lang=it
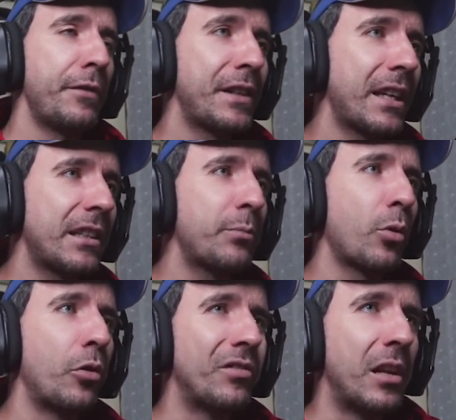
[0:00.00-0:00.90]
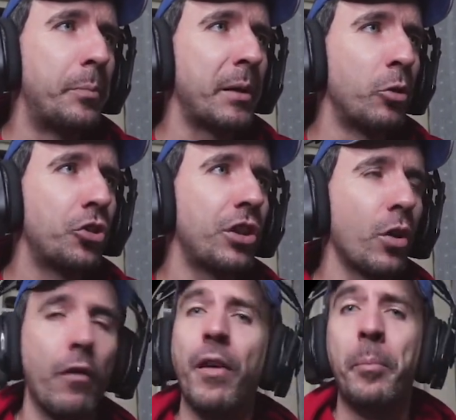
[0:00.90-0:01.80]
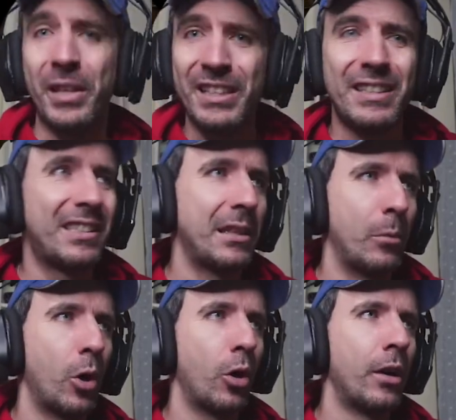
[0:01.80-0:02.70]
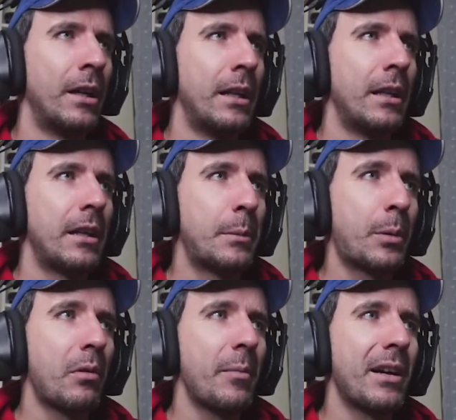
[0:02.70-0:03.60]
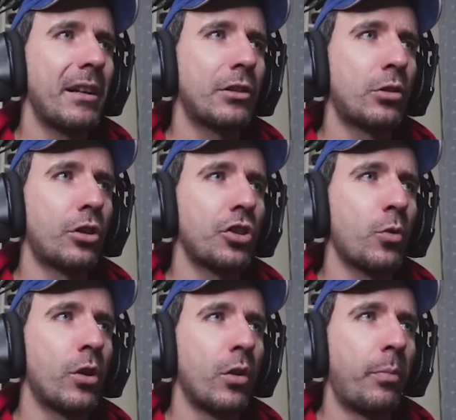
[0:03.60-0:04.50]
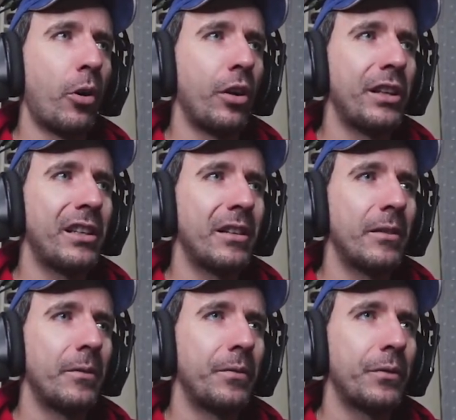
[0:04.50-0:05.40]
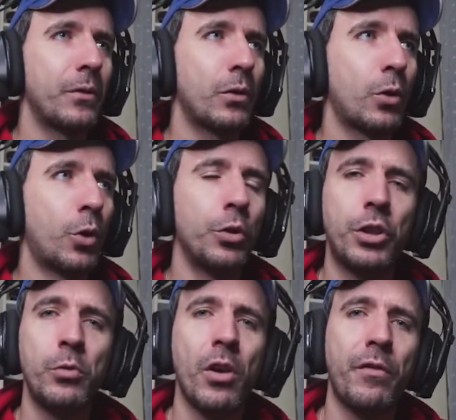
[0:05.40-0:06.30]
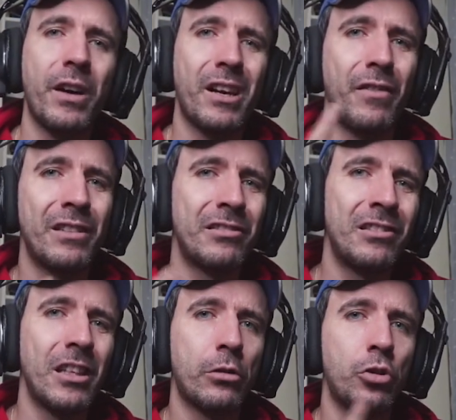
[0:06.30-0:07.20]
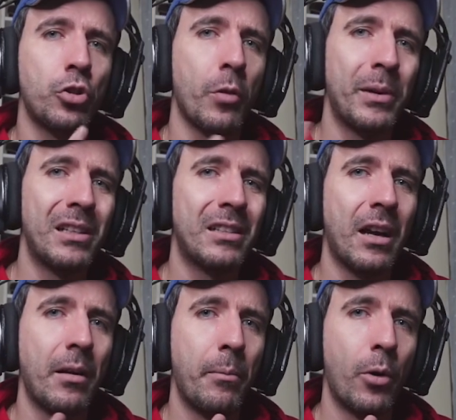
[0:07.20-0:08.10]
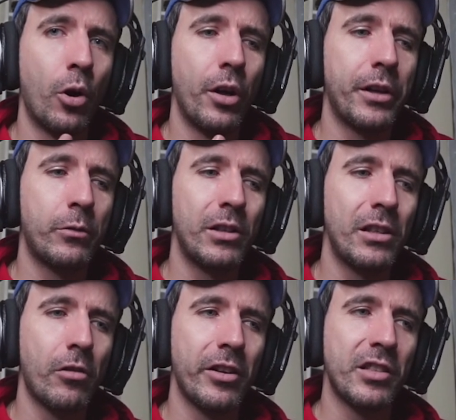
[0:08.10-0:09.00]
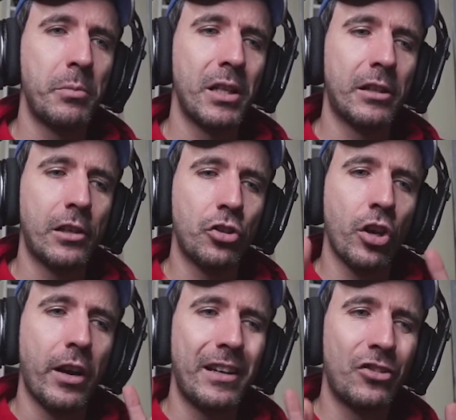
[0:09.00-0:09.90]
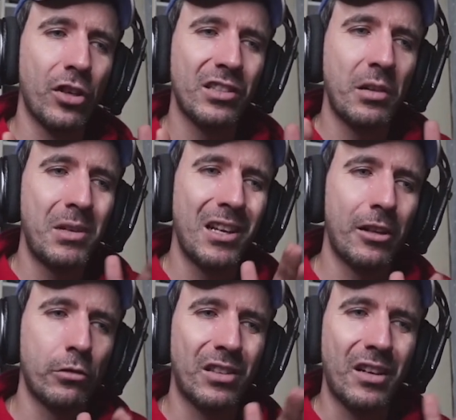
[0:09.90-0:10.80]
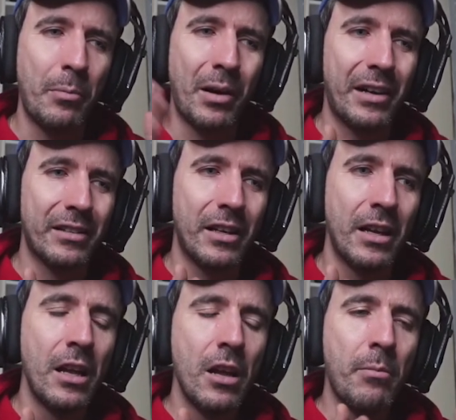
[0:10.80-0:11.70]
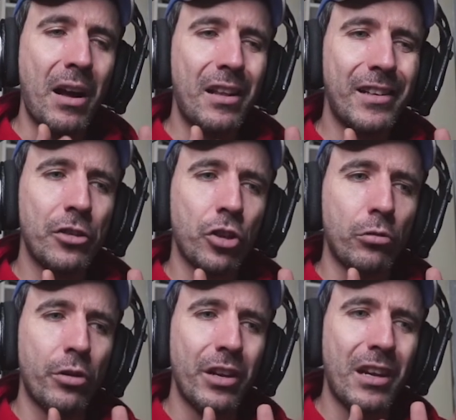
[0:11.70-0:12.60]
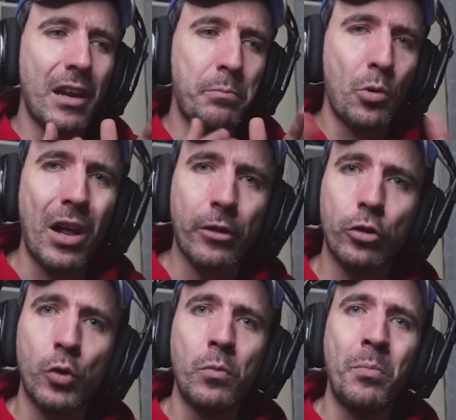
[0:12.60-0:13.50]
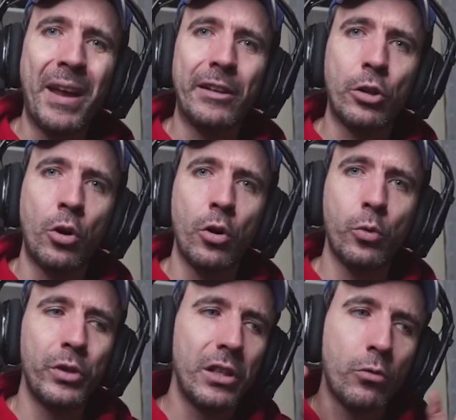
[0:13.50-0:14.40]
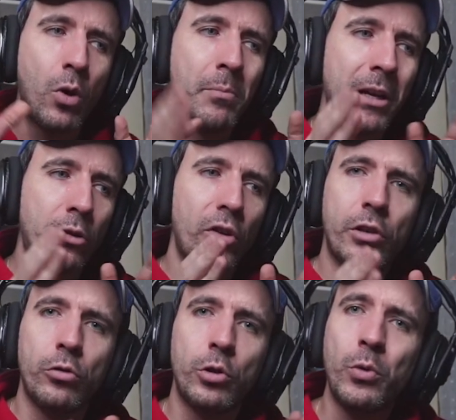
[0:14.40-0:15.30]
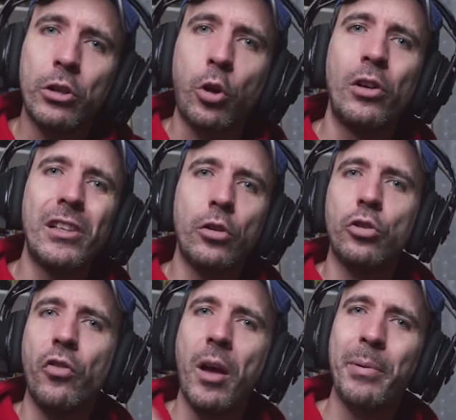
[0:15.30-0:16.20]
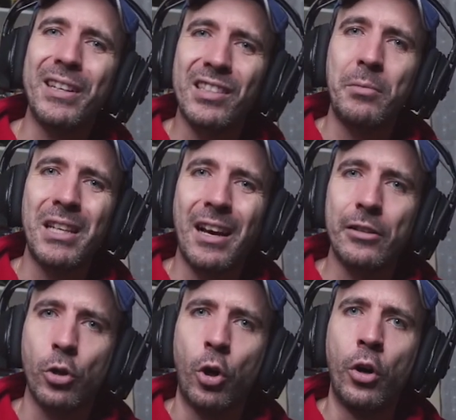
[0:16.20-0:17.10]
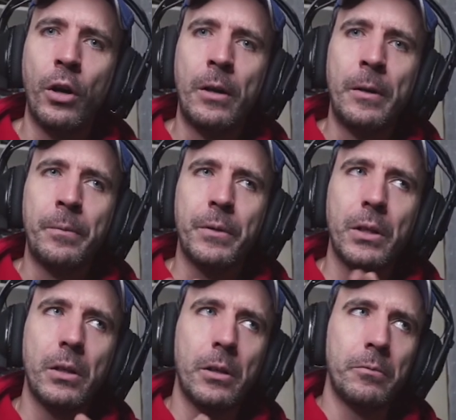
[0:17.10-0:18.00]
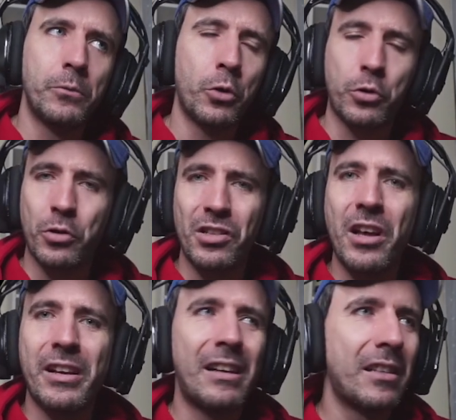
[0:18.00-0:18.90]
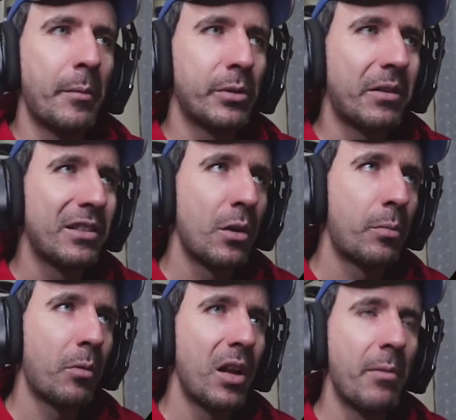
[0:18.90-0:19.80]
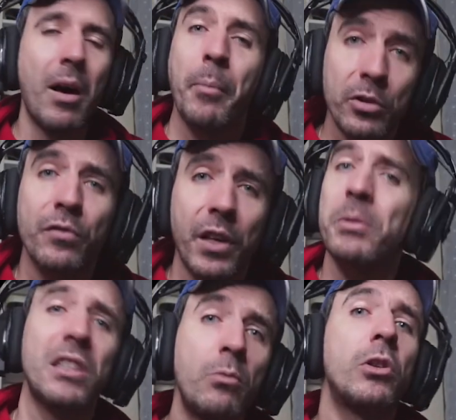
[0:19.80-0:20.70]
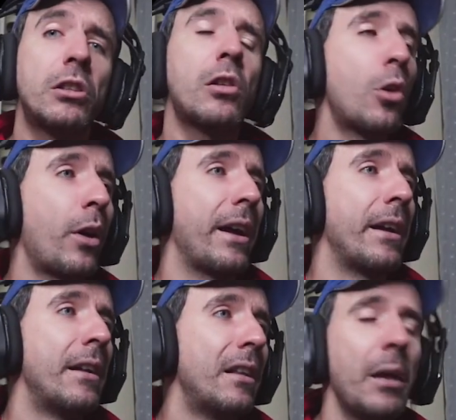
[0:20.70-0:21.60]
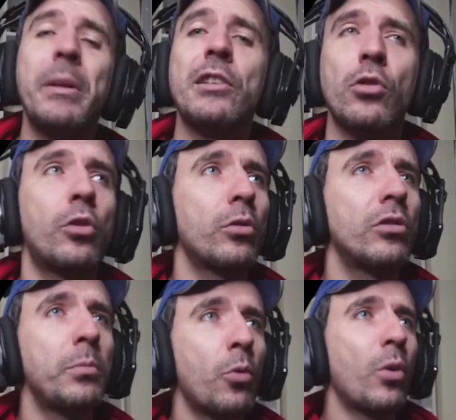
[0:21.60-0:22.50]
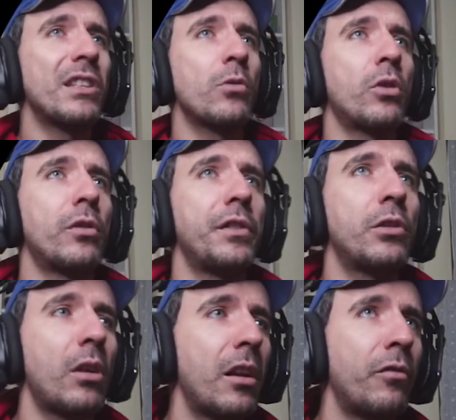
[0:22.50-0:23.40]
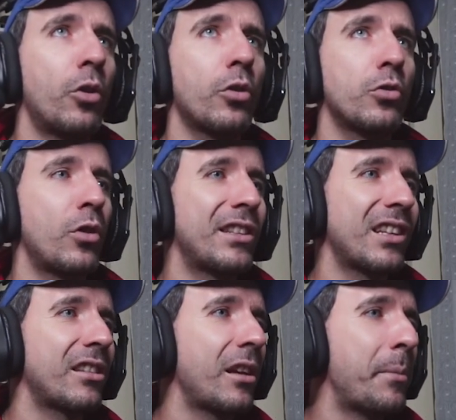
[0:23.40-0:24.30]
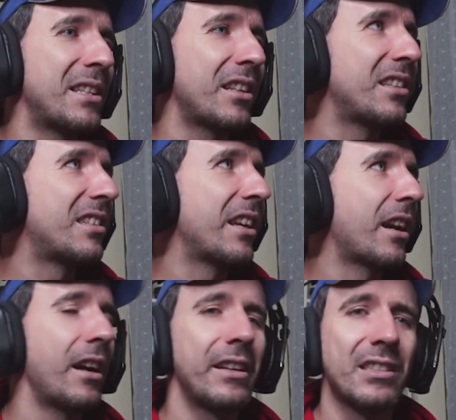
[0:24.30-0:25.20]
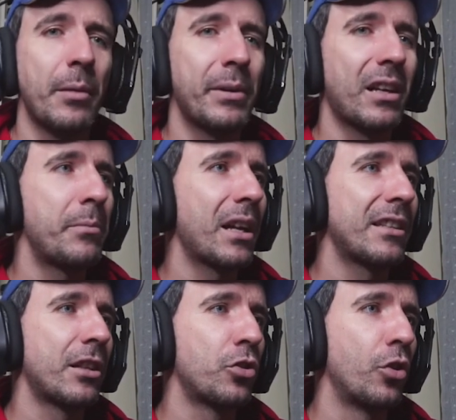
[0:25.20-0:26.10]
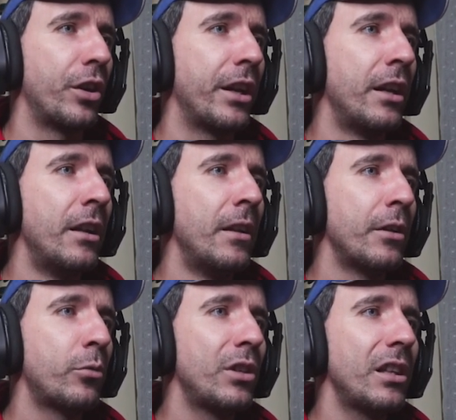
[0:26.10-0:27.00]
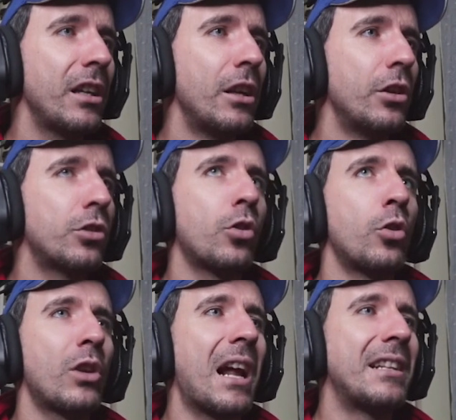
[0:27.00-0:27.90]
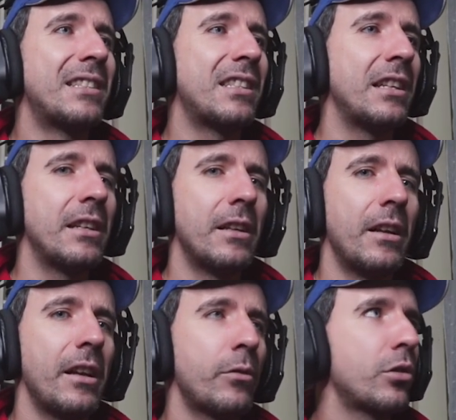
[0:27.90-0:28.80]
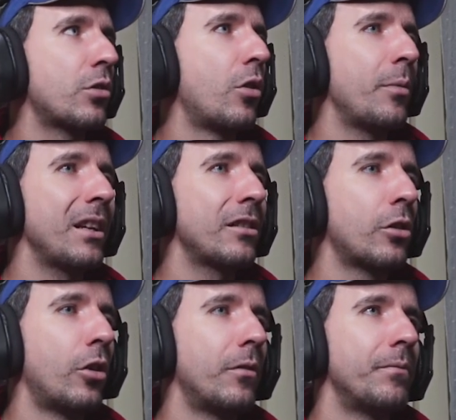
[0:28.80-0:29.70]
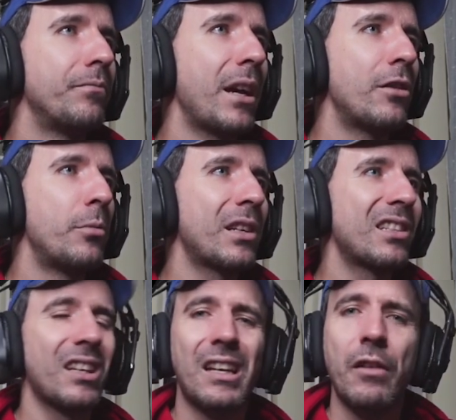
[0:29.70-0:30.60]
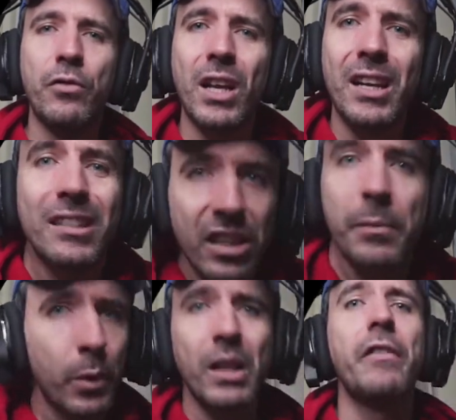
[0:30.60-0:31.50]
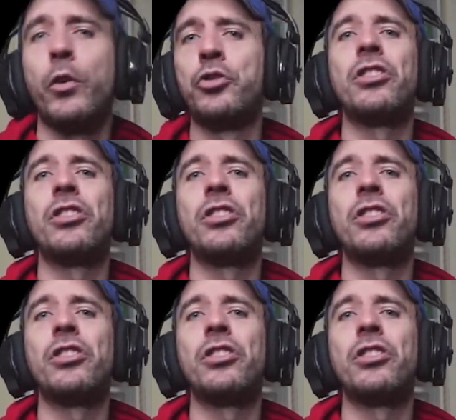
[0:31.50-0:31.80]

E finché tipo nel primo giro va benissimo, il problema sorge quando poi continui a fare avanti e indietro in giro per il campo e quindi con la seminatrice hai già seminato da una parte ma hai l'arieggiatore che è più largo di un metro quindi quel metro lì continui a toglierlo dove hai appena seminato uh, non so se in realtà potrebbe essere un problema ma su farmi Simulator lo è e me ne sono accorto tipo quasi quando ho finito il lavoro sono le sette e mezza di sera e sta per cambiare la stagione quindi sono razzi e in questo momento beh non mi resta che lavorare al triplo della